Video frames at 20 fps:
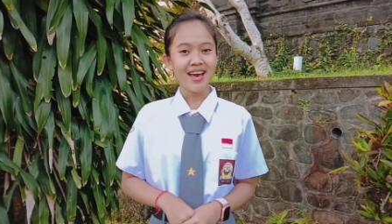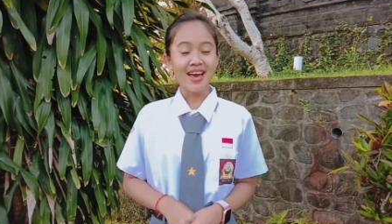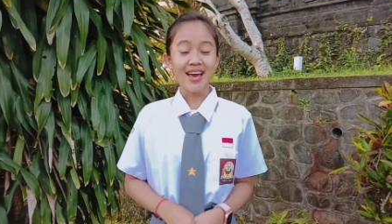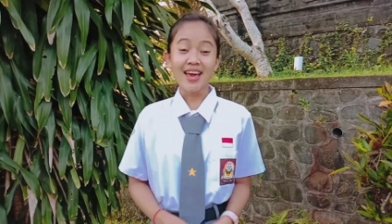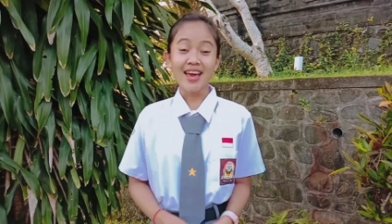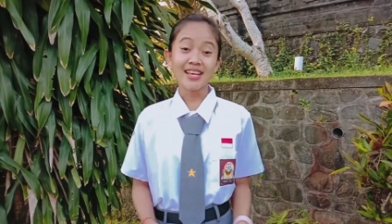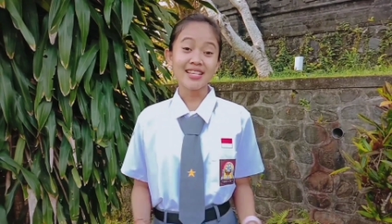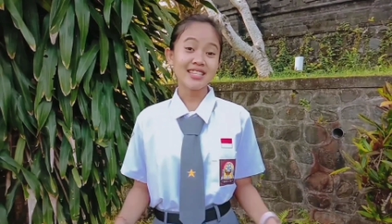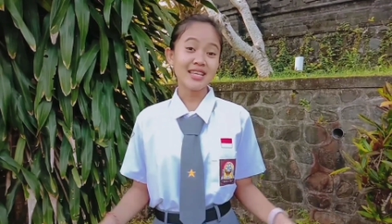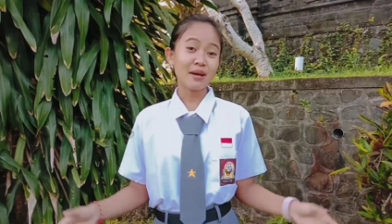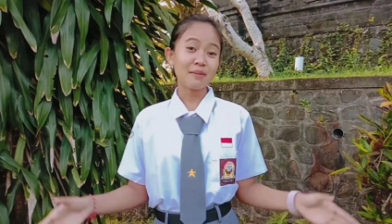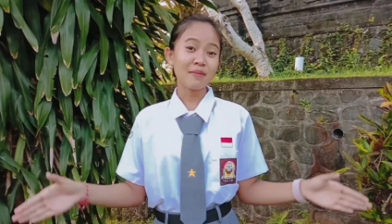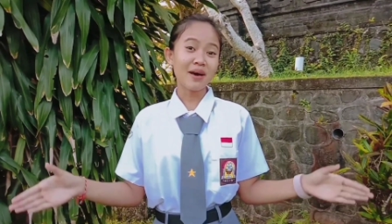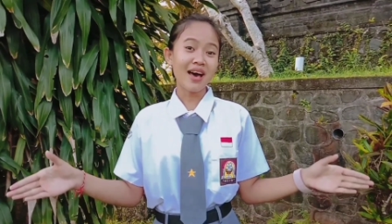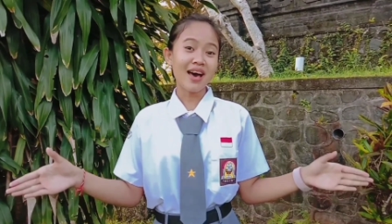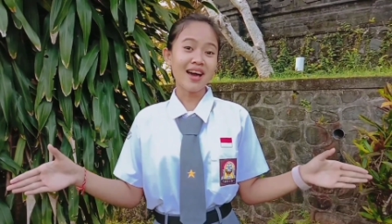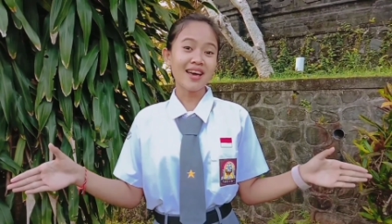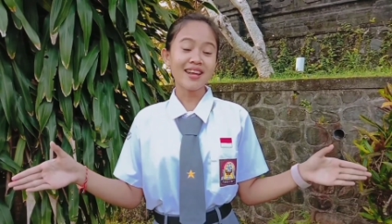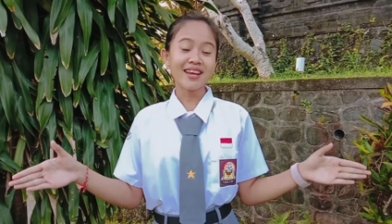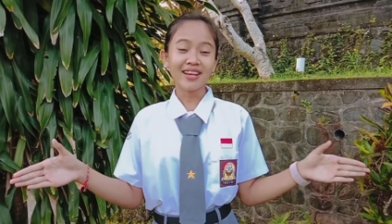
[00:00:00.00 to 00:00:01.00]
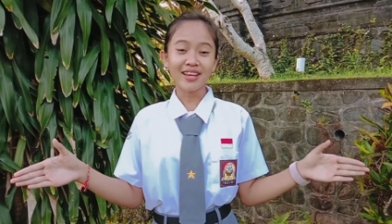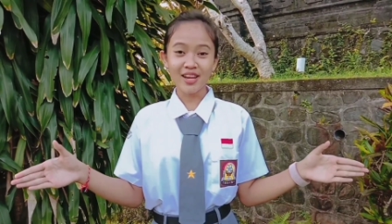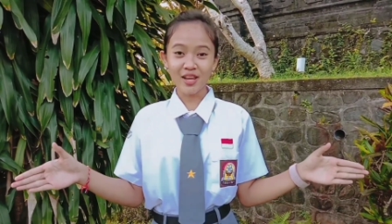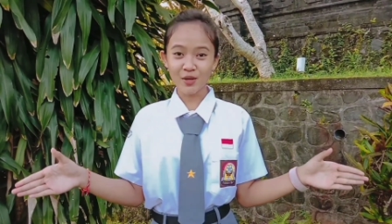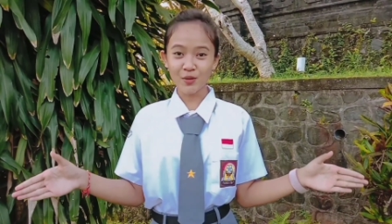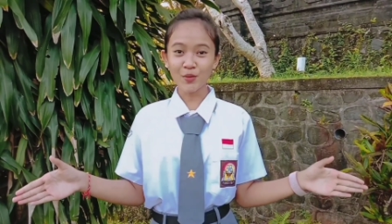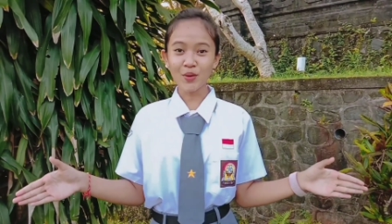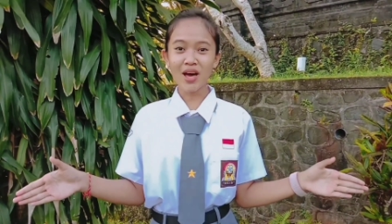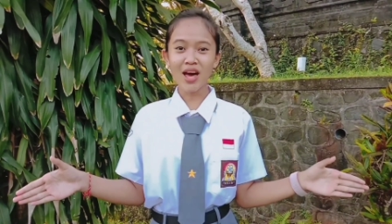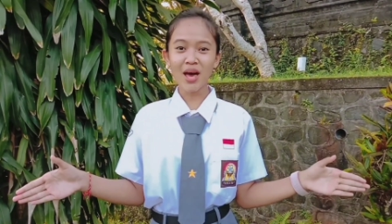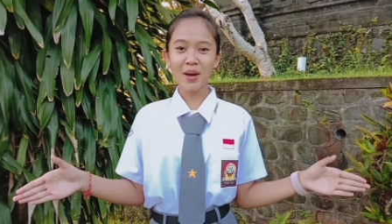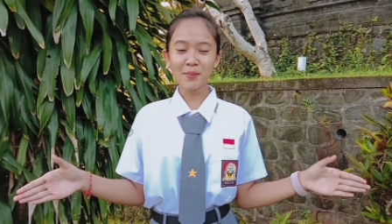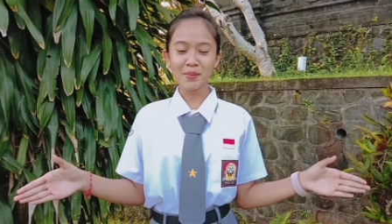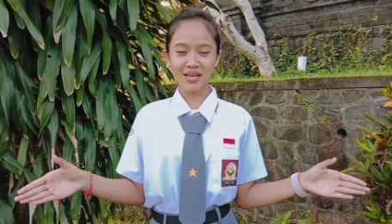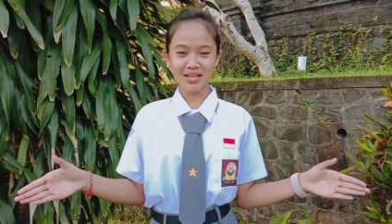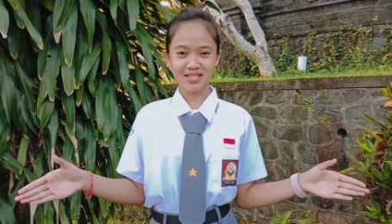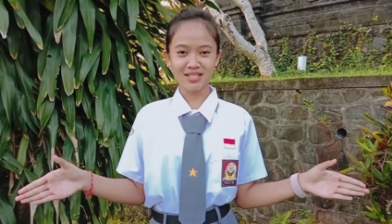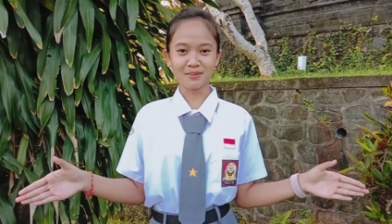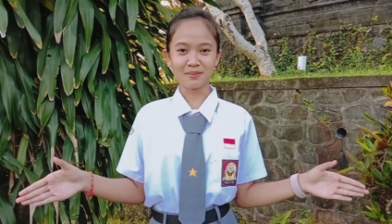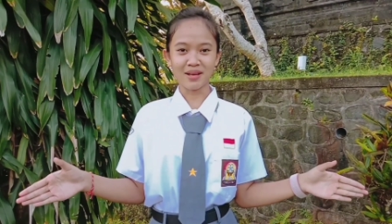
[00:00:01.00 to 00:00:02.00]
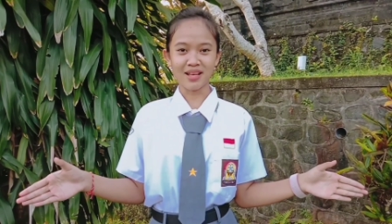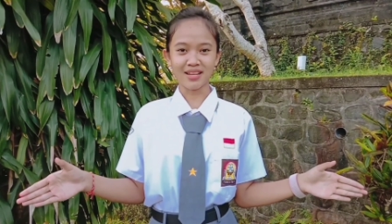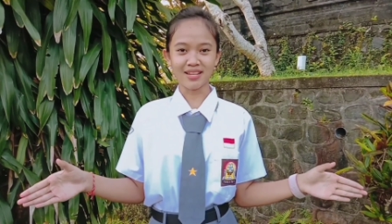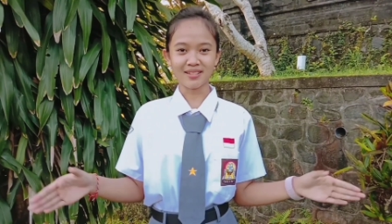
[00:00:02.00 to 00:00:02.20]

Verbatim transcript: SMA Negeri 2 Abiansma.